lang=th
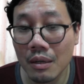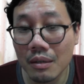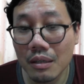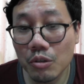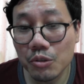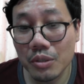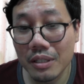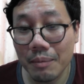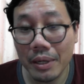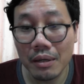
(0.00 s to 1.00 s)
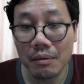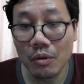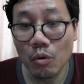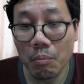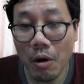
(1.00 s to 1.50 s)
คือคุณสุทิเนี่ยเป็น
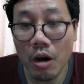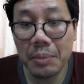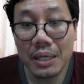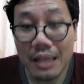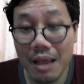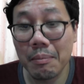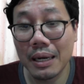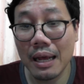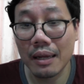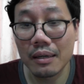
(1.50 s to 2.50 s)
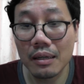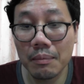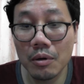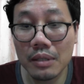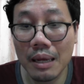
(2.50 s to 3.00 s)
ลูกมอบเพื่อไทยมานานนะครับ ก็